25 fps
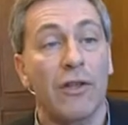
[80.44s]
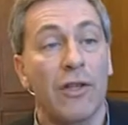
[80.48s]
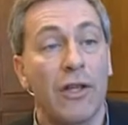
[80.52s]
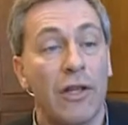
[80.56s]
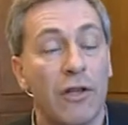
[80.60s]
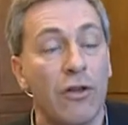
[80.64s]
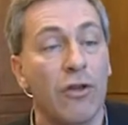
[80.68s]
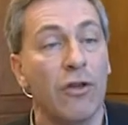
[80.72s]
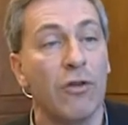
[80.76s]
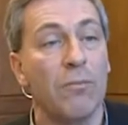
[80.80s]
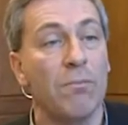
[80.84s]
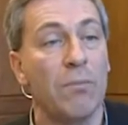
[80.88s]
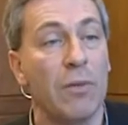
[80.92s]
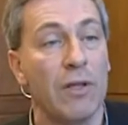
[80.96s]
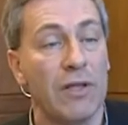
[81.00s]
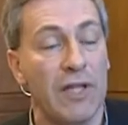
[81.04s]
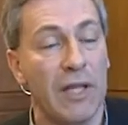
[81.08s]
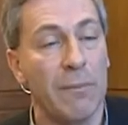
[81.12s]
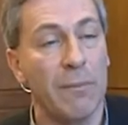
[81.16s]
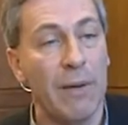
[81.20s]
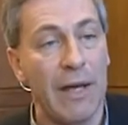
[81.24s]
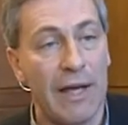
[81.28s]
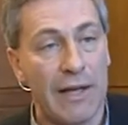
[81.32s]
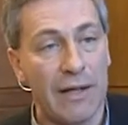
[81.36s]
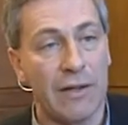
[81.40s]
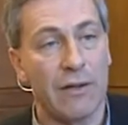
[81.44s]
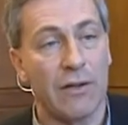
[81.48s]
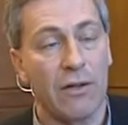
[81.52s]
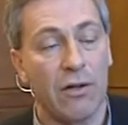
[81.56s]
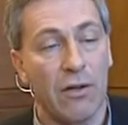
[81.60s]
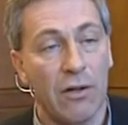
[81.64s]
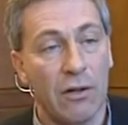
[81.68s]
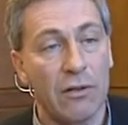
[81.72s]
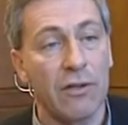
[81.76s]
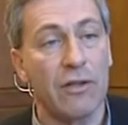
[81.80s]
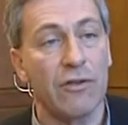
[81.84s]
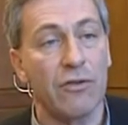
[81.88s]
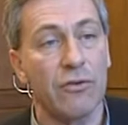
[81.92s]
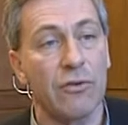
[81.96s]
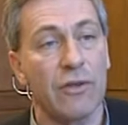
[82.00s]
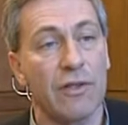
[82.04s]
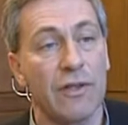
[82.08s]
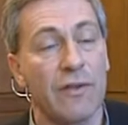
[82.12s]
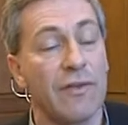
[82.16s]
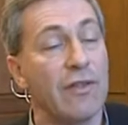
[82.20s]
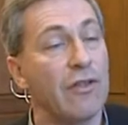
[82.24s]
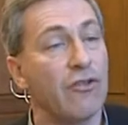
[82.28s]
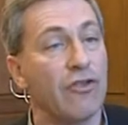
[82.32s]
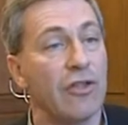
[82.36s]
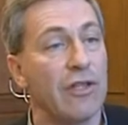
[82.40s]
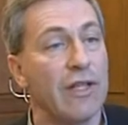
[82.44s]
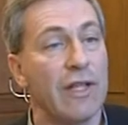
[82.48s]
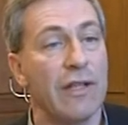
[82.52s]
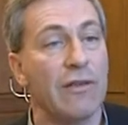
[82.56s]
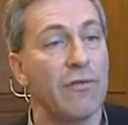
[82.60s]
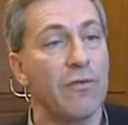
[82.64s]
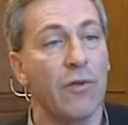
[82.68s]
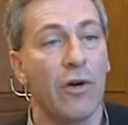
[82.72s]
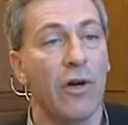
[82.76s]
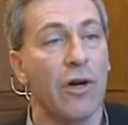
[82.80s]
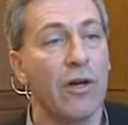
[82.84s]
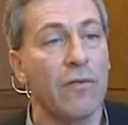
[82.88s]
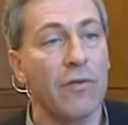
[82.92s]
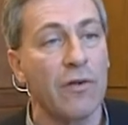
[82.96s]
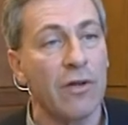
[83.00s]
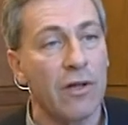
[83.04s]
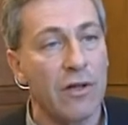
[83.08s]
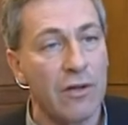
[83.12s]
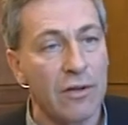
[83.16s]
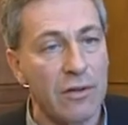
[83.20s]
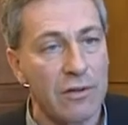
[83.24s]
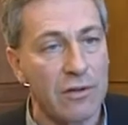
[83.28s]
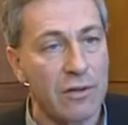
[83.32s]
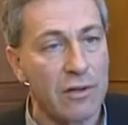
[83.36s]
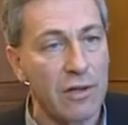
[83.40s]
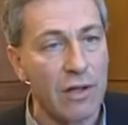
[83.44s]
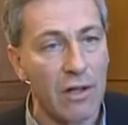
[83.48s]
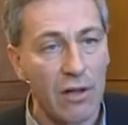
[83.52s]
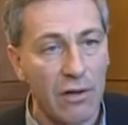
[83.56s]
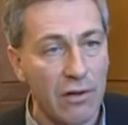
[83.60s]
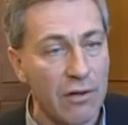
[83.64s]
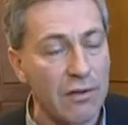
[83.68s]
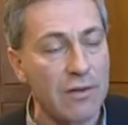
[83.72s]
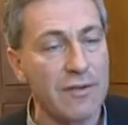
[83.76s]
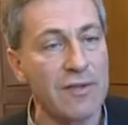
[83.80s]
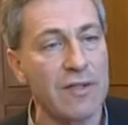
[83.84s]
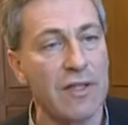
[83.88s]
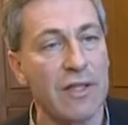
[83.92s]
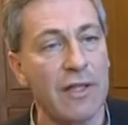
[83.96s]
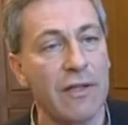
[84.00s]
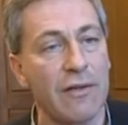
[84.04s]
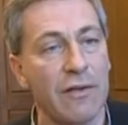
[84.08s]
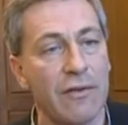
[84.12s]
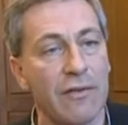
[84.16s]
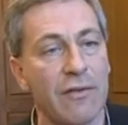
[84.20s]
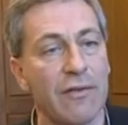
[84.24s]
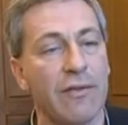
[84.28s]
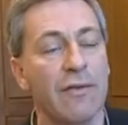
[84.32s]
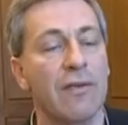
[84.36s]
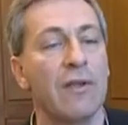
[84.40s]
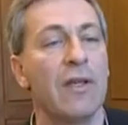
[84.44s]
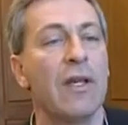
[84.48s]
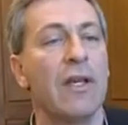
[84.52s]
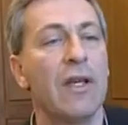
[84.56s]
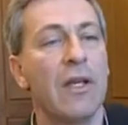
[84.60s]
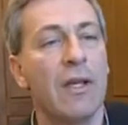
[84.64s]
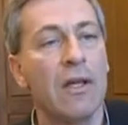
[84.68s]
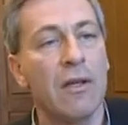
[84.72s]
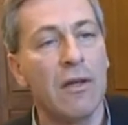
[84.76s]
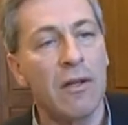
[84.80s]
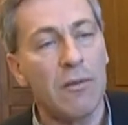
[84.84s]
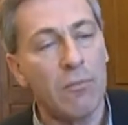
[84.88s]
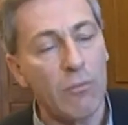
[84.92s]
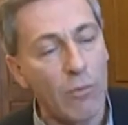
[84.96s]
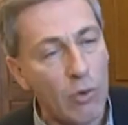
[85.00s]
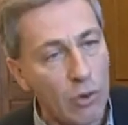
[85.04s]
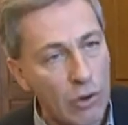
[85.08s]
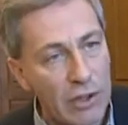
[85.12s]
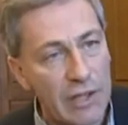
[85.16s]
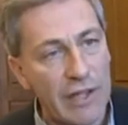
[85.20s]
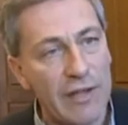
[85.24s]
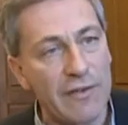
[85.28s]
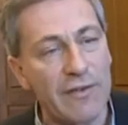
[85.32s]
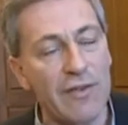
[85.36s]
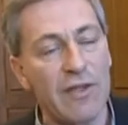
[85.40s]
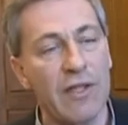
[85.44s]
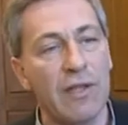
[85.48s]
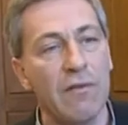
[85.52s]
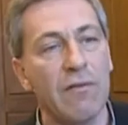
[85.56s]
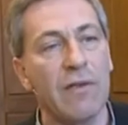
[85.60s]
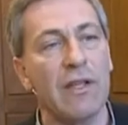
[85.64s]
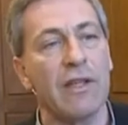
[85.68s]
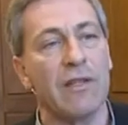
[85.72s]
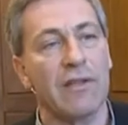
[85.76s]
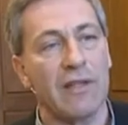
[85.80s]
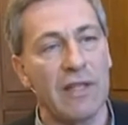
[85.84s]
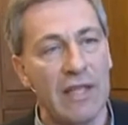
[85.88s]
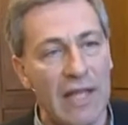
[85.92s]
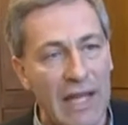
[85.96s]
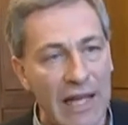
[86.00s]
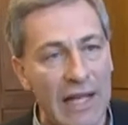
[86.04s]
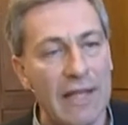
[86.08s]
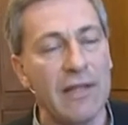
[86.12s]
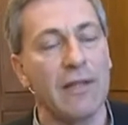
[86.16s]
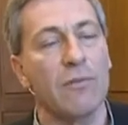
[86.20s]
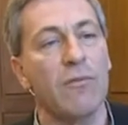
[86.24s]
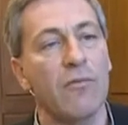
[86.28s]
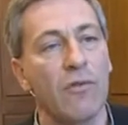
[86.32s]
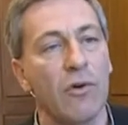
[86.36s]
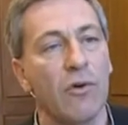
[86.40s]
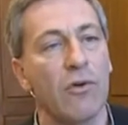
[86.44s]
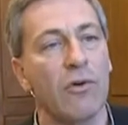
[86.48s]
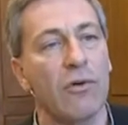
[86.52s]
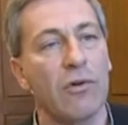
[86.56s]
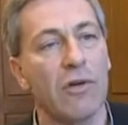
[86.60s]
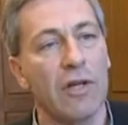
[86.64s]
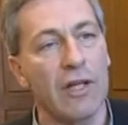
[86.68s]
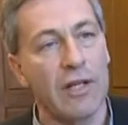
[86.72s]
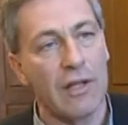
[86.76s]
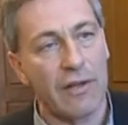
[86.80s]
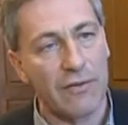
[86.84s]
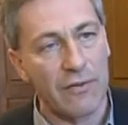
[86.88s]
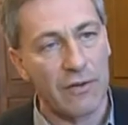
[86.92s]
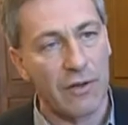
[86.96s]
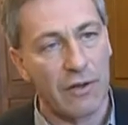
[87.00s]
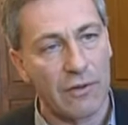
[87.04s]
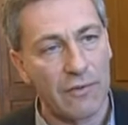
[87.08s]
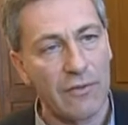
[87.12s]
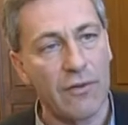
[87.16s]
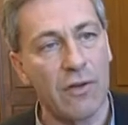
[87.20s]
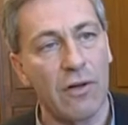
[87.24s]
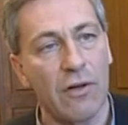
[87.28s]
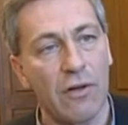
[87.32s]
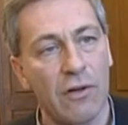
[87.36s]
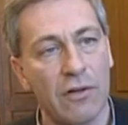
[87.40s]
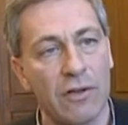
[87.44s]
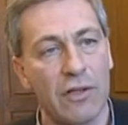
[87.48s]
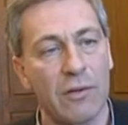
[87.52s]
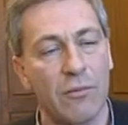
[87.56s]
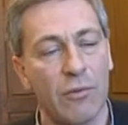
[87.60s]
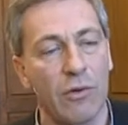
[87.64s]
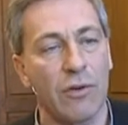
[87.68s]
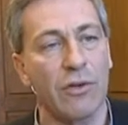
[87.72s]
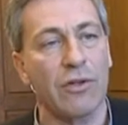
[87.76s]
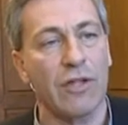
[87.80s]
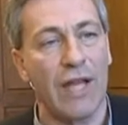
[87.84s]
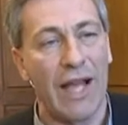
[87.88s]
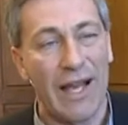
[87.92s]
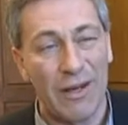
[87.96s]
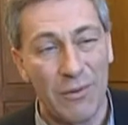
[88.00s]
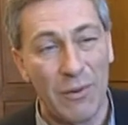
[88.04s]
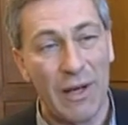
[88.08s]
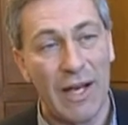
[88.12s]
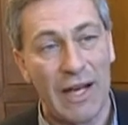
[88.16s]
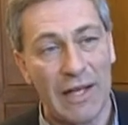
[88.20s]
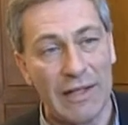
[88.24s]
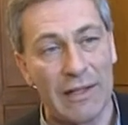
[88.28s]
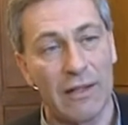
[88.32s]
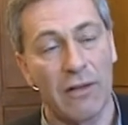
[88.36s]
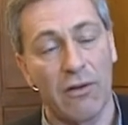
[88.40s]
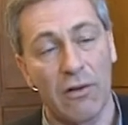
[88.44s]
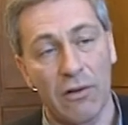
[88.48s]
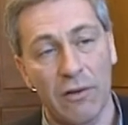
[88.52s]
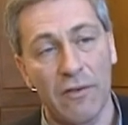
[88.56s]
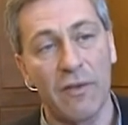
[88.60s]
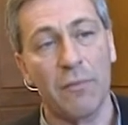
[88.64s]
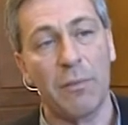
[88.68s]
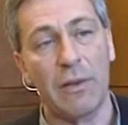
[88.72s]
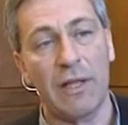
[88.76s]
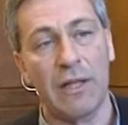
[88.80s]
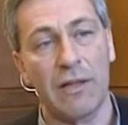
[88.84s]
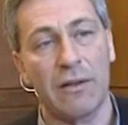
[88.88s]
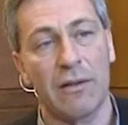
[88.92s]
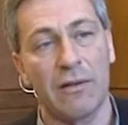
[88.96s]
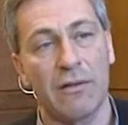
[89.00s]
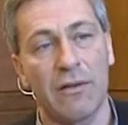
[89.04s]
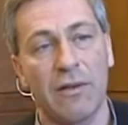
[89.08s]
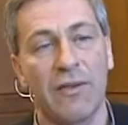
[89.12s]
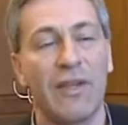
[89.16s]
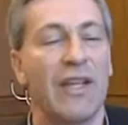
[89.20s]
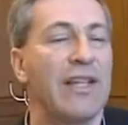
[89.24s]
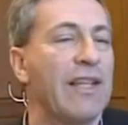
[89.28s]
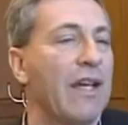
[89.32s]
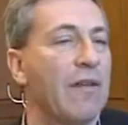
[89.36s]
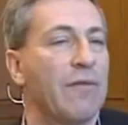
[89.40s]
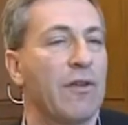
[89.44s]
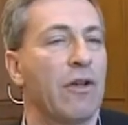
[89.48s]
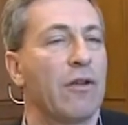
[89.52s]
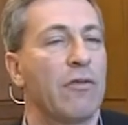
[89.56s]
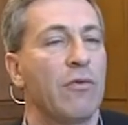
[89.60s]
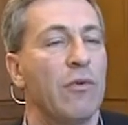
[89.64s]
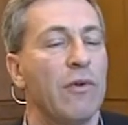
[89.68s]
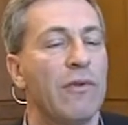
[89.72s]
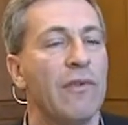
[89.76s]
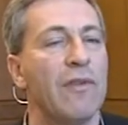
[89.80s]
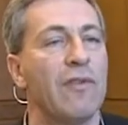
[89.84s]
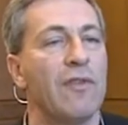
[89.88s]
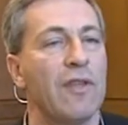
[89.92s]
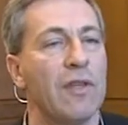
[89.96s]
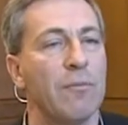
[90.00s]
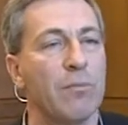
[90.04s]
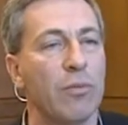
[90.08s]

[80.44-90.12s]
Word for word: könnte man die Pächter hin tun? Das war ja nicht von Anfang an klar, dass es möglich sein wird, jedem, der einen Ersatzgarten möchte, auch einen anzubieten. Das hat einfach eine gewisse Zeit